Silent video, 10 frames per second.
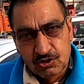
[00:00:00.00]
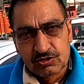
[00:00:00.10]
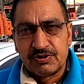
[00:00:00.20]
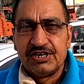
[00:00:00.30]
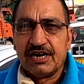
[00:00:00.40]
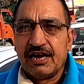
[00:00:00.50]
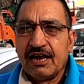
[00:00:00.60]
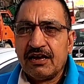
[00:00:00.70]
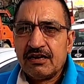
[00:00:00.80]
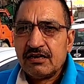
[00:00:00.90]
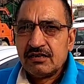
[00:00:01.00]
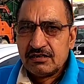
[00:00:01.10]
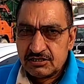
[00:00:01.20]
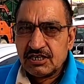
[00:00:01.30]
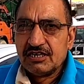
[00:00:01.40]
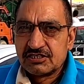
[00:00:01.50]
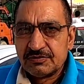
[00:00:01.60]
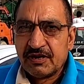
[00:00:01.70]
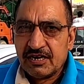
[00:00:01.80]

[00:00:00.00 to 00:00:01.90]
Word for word: बहुत बढ़िया है हाँ इसलिए इसकी